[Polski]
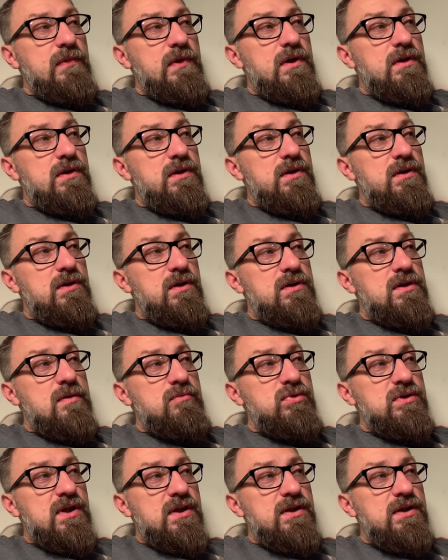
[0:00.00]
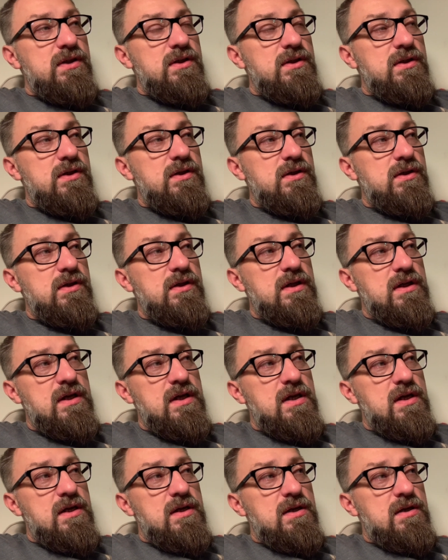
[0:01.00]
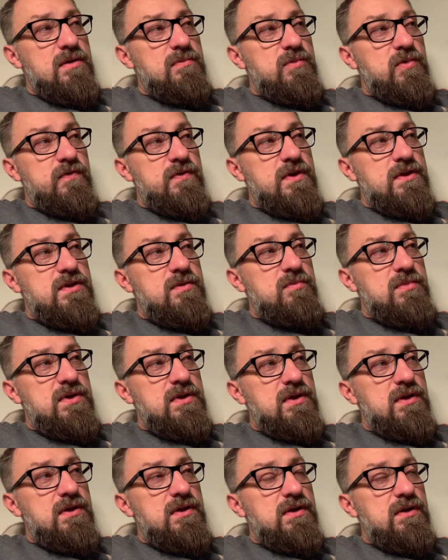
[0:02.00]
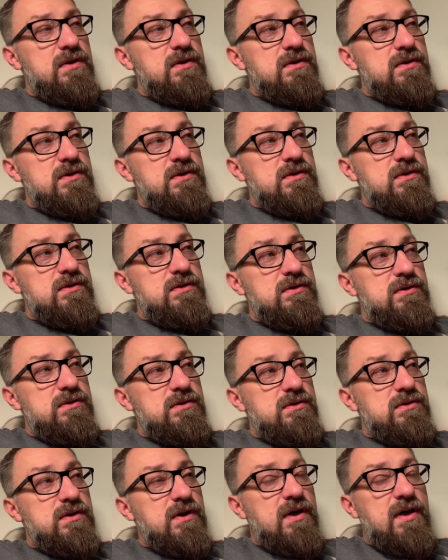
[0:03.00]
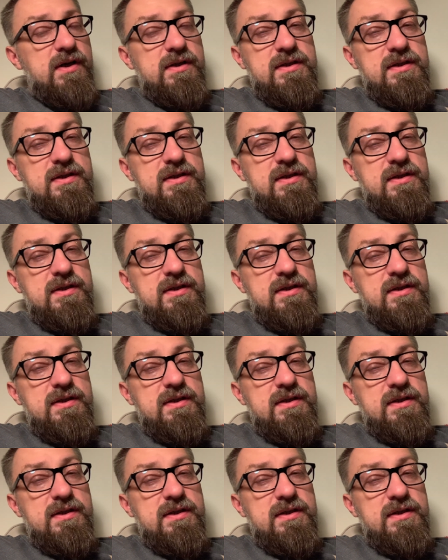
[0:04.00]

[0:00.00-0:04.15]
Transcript: E, no to był taki, powiedzmy, taka